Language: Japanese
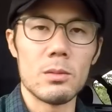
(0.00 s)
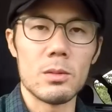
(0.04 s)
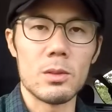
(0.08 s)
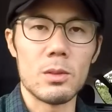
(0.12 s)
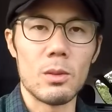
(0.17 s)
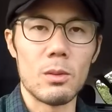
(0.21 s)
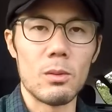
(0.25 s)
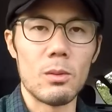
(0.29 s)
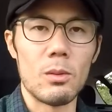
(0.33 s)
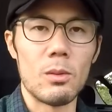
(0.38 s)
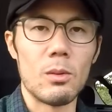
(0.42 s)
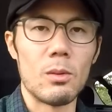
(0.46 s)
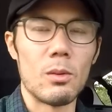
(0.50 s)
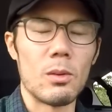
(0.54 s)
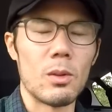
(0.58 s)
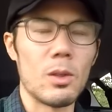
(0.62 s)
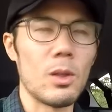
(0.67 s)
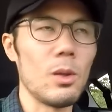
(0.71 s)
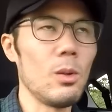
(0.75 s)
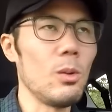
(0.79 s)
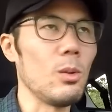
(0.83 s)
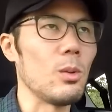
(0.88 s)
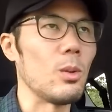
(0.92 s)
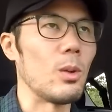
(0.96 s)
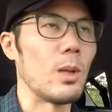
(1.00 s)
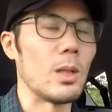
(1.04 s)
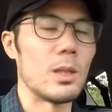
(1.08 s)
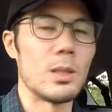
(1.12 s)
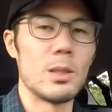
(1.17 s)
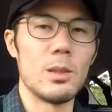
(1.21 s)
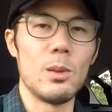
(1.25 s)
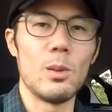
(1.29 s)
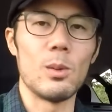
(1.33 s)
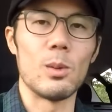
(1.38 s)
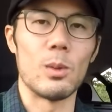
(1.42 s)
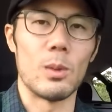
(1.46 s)
その強度が
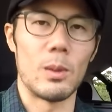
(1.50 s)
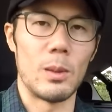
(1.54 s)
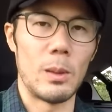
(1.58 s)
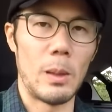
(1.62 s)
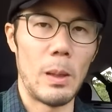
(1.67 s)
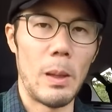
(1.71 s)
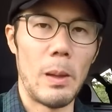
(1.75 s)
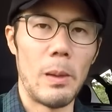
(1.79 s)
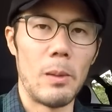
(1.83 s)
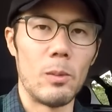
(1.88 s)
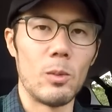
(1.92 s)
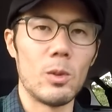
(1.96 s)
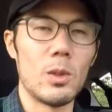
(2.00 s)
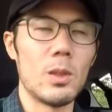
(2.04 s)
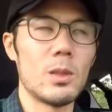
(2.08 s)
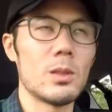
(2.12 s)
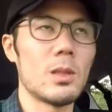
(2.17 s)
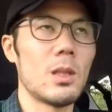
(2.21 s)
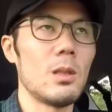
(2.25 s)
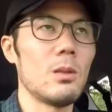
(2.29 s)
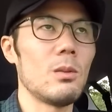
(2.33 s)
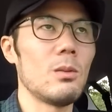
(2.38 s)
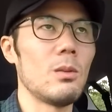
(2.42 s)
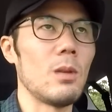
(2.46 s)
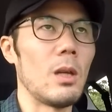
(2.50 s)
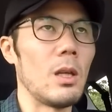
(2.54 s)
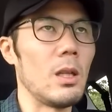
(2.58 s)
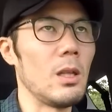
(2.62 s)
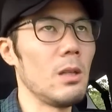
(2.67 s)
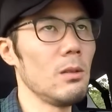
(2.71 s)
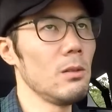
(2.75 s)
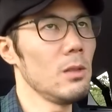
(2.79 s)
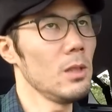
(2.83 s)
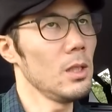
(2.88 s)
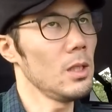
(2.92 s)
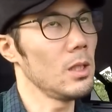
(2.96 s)
強くってモデルさんの
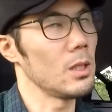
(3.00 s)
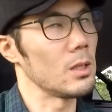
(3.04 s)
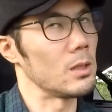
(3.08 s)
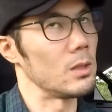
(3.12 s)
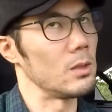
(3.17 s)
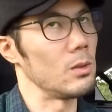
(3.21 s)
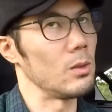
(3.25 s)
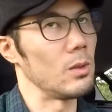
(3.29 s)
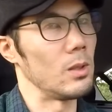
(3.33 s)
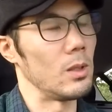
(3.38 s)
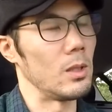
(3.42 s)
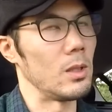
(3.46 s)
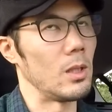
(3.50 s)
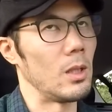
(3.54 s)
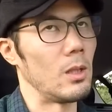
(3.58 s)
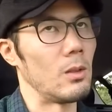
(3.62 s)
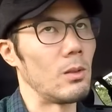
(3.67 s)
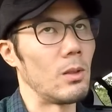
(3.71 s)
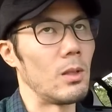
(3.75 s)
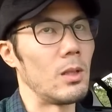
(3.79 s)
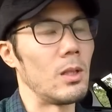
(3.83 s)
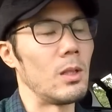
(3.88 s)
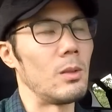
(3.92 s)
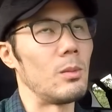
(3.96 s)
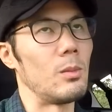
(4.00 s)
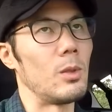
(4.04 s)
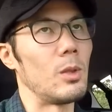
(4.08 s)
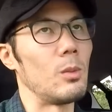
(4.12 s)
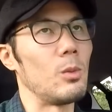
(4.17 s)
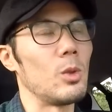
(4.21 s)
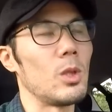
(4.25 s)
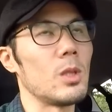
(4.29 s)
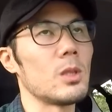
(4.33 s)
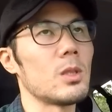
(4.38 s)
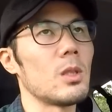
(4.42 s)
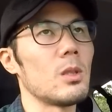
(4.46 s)
エネルギーが強いって言ったらいいのかな、まあ、
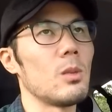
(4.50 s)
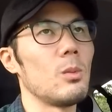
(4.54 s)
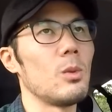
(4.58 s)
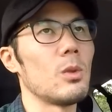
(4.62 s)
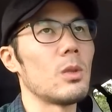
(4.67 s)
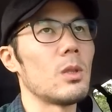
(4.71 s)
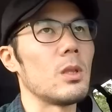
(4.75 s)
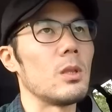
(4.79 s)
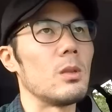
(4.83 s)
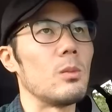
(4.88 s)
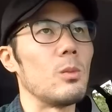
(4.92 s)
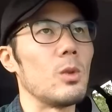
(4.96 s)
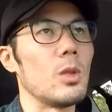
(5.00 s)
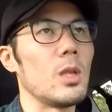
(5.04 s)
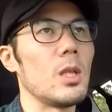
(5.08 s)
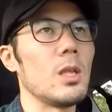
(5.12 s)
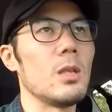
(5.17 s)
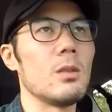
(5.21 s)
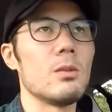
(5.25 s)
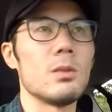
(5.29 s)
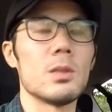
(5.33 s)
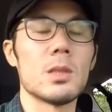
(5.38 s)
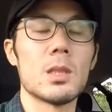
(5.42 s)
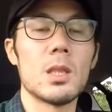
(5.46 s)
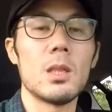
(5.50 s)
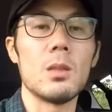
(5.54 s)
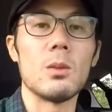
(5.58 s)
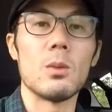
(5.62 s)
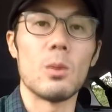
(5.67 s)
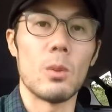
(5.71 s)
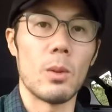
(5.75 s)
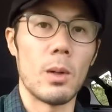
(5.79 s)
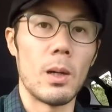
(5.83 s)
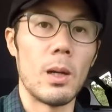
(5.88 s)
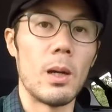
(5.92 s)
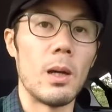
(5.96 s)
モデルさんの持ってるモデリングスキル
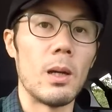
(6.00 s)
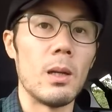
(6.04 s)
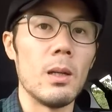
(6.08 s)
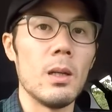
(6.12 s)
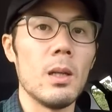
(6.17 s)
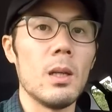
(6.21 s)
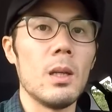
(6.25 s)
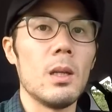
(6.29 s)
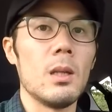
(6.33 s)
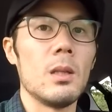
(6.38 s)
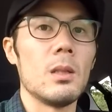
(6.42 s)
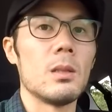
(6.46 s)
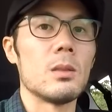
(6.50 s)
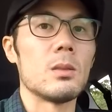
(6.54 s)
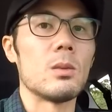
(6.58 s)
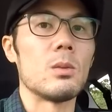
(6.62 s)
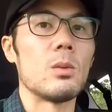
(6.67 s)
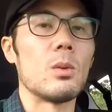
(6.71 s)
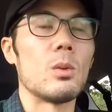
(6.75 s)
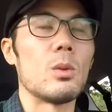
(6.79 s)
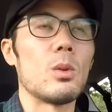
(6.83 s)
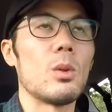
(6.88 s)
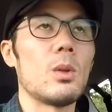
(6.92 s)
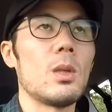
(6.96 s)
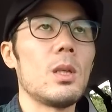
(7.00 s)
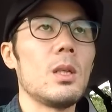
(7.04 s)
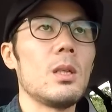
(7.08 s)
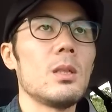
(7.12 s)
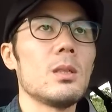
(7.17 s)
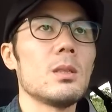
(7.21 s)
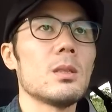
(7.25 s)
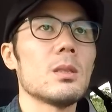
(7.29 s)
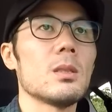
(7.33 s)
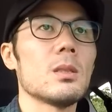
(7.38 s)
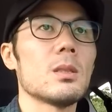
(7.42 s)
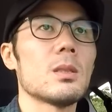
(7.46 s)
とかその取
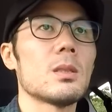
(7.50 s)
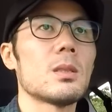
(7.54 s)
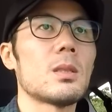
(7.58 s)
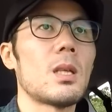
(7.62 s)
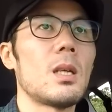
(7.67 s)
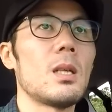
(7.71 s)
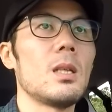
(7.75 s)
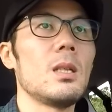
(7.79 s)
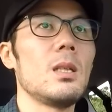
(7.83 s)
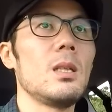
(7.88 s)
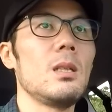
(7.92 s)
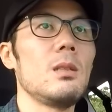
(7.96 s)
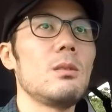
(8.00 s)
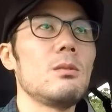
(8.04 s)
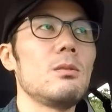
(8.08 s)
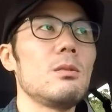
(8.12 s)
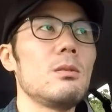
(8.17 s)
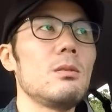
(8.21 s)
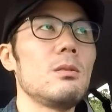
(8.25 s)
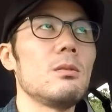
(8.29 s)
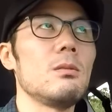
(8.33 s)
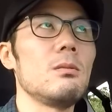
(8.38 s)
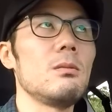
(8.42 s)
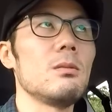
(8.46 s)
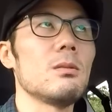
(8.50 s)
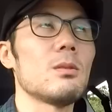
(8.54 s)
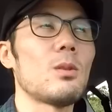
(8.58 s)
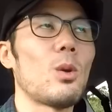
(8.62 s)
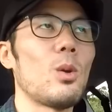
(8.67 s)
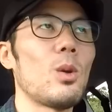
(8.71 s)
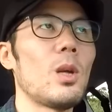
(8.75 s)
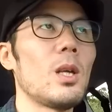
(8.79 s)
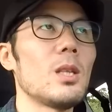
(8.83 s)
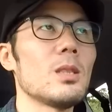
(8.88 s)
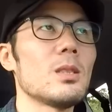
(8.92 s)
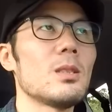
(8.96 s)
らされるん
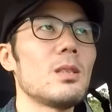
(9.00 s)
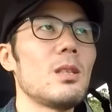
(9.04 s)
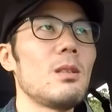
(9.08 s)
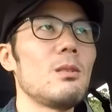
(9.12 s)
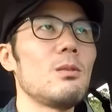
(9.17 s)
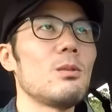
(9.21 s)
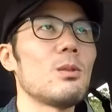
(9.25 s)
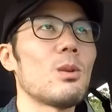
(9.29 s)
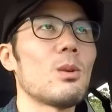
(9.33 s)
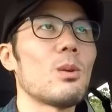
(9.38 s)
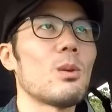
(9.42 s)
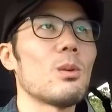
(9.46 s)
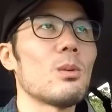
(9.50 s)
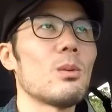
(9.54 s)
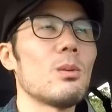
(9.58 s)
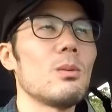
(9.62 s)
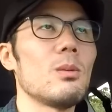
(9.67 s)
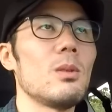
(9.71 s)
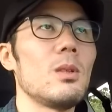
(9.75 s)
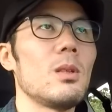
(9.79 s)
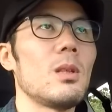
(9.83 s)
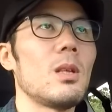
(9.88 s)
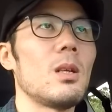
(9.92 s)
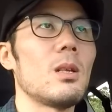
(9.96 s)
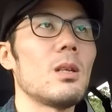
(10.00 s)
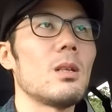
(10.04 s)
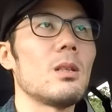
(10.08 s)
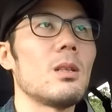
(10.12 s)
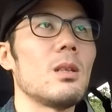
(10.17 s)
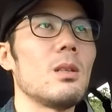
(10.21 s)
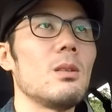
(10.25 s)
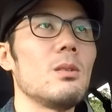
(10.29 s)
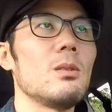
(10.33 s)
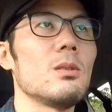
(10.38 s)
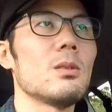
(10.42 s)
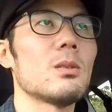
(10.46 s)
取らせることに慣れ
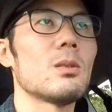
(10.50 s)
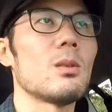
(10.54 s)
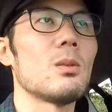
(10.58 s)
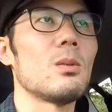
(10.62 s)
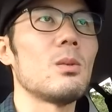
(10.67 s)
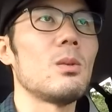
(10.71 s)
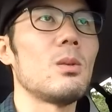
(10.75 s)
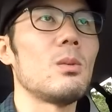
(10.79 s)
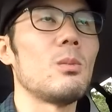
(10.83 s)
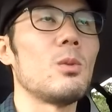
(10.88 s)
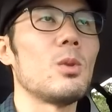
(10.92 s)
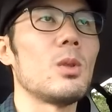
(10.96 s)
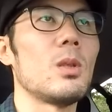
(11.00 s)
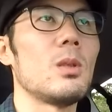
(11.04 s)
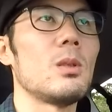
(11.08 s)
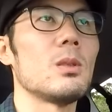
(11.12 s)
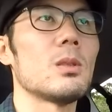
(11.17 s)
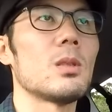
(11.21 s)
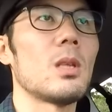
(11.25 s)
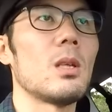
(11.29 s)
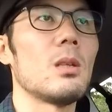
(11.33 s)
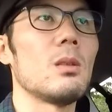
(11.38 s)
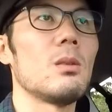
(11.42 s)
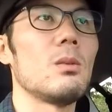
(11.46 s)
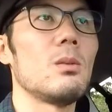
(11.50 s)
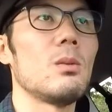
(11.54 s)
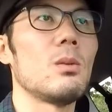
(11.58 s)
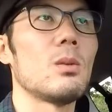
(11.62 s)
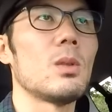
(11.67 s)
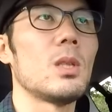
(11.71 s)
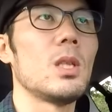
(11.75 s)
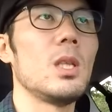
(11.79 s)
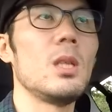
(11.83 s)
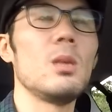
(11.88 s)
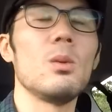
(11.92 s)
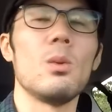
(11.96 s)
てるそのモデルさん
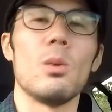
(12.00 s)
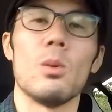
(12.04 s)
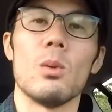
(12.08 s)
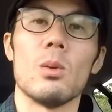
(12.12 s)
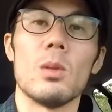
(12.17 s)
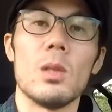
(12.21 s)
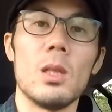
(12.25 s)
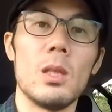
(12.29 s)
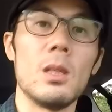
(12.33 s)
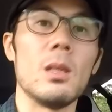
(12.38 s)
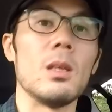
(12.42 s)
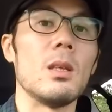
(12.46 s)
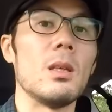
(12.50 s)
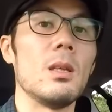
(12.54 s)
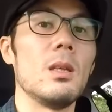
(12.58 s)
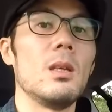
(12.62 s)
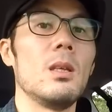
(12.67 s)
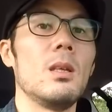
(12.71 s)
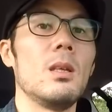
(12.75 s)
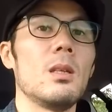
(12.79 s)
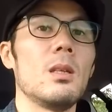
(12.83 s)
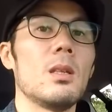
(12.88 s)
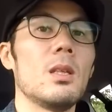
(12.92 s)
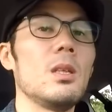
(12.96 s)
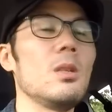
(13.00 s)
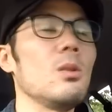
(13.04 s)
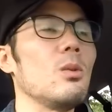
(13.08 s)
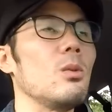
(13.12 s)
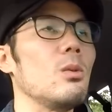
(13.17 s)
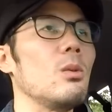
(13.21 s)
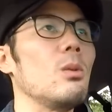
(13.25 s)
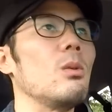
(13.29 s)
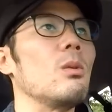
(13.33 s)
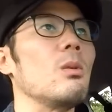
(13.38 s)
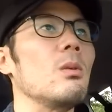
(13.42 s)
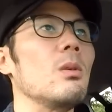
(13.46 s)
の技能に技能
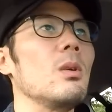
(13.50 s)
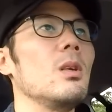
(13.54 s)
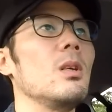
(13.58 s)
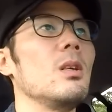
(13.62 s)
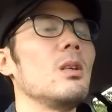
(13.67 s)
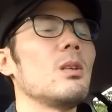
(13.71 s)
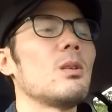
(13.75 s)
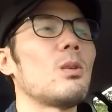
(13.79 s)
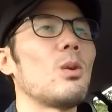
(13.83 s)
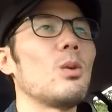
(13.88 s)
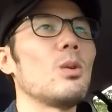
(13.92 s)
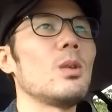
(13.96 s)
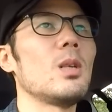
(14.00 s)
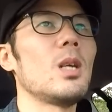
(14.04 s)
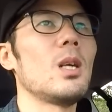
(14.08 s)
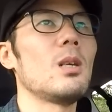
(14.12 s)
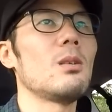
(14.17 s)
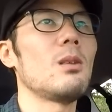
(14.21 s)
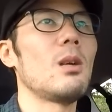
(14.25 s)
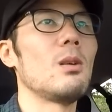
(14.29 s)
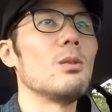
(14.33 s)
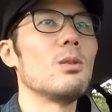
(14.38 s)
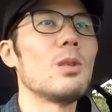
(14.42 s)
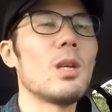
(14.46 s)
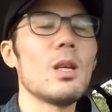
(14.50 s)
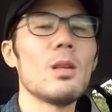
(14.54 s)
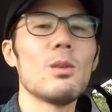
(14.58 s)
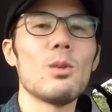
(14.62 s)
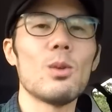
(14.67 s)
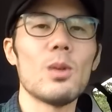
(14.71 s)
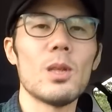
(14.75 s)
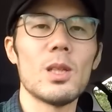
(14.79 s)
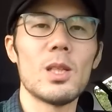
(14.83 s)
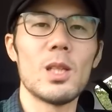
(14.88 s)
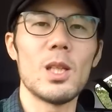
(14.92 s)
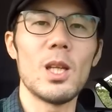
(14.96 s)
を取る側が受け
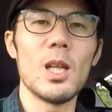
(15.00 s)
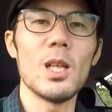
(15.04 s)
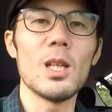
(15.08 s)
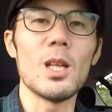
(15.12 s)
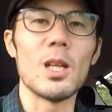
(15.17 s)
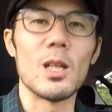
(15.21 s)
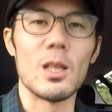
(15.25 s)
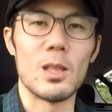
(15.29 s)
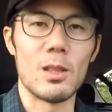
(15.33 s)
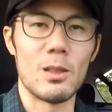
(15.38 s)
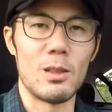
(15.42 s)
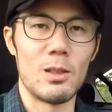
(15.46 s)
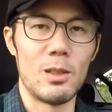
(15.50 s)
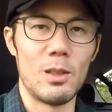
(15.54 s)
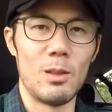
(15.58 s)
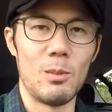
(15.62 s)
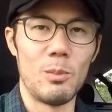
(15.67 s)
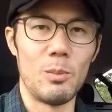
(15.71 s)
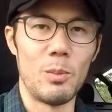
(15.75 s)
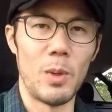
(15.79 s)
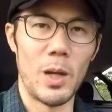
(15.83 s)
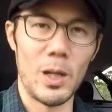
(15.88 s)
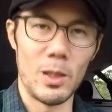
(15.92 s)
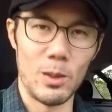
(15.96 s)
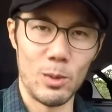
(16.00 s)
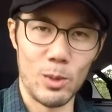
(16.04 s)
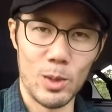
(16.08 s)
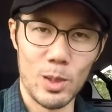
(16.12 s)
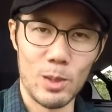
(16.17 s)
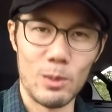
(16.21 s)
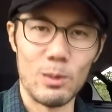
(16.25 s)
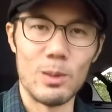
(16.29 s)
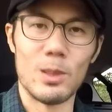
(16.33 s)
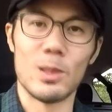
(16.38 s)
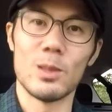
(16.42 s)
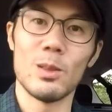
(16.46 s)
取れきれない場合に起
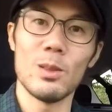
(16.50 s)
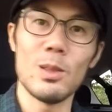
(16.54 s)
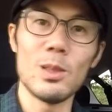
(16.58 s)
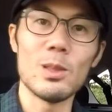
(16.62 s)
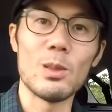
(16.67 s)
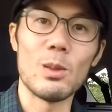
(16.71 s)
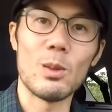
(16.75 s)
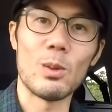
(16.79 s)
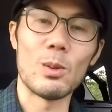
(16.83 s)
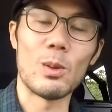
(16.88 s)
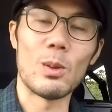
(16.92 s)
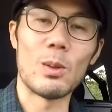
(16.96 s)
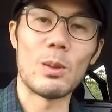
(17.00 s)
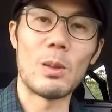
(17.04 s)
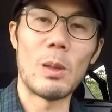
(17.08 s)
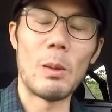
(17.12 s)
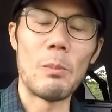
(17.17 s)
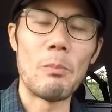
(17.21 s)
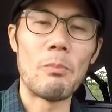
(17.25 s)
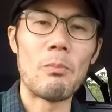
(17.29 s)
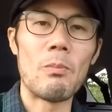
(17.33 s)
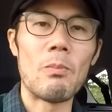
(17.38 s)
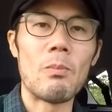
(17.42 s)
きるんですよねそういうことって。